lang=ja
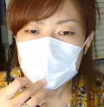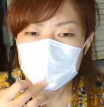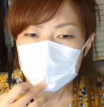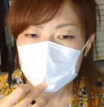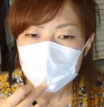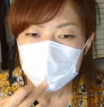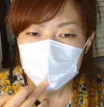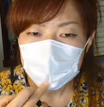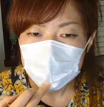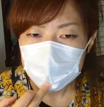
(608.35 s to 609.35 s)
次ク
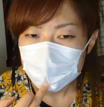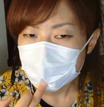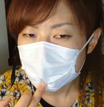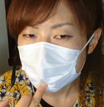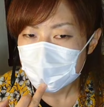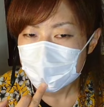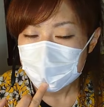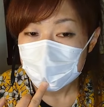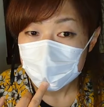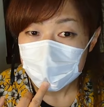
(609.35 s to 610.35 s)
馬いつアップしますか
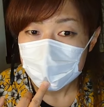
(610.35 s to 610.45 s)
とか、